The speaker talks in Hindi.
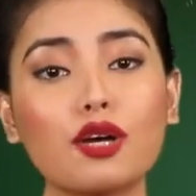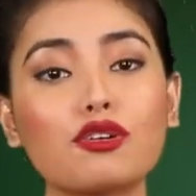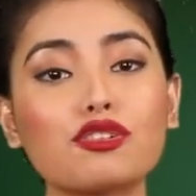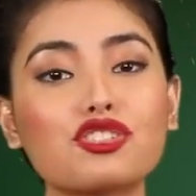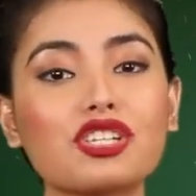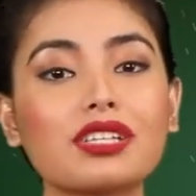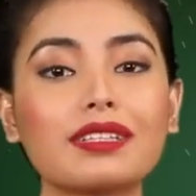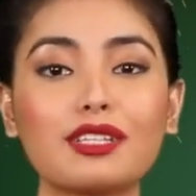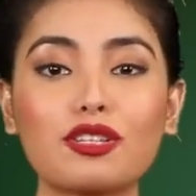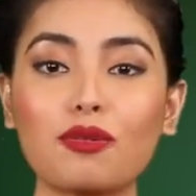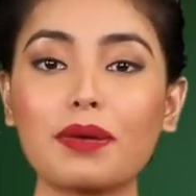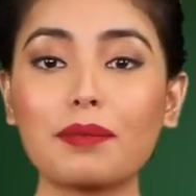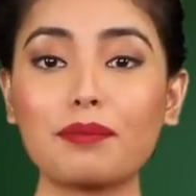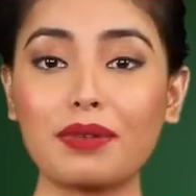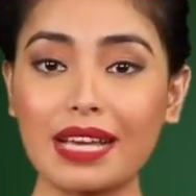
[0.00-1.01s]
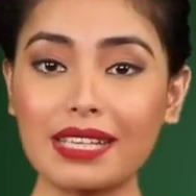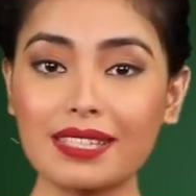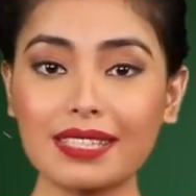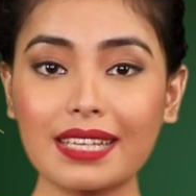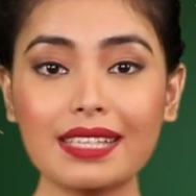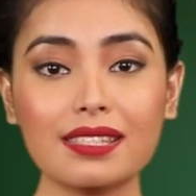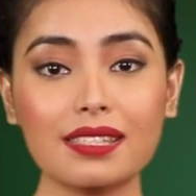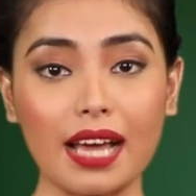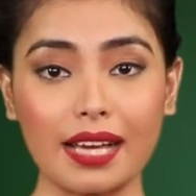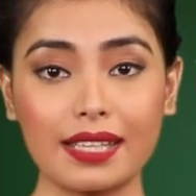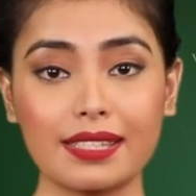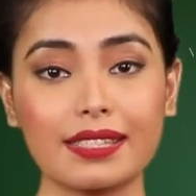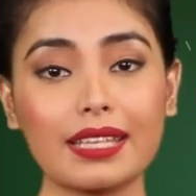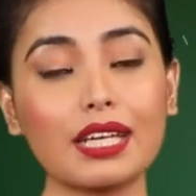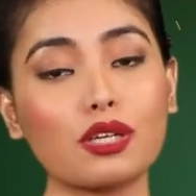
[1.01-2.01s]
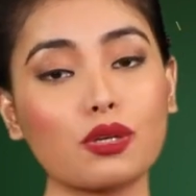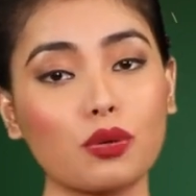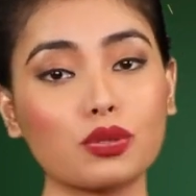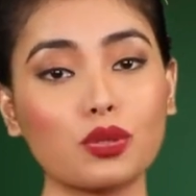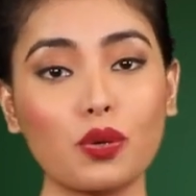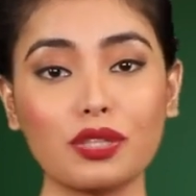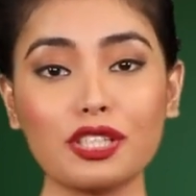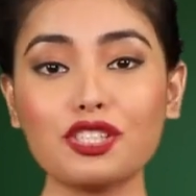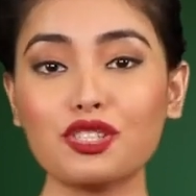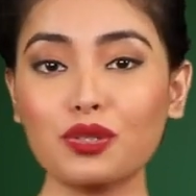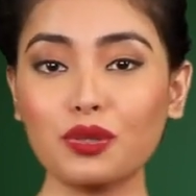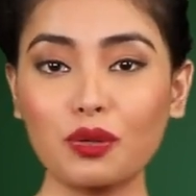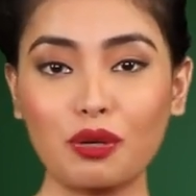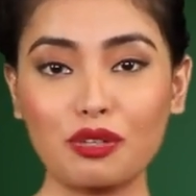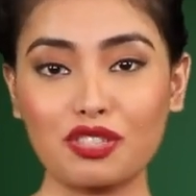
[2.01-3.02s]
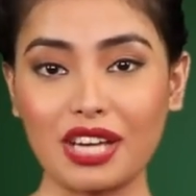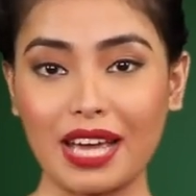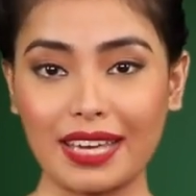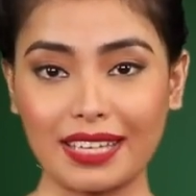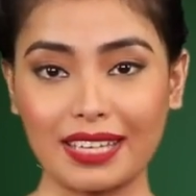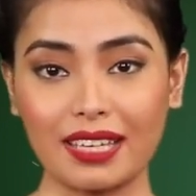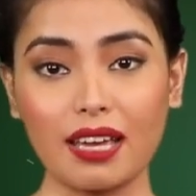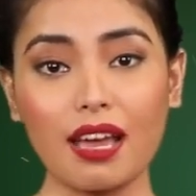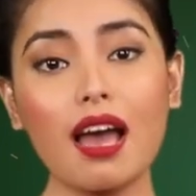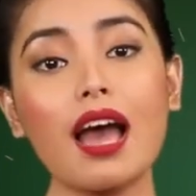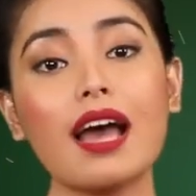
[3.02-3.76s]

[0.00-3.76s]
कुछ ही दिनों में ब्रेस्ट के साइज की ग्रोथ होनी शुरू हो जाएगी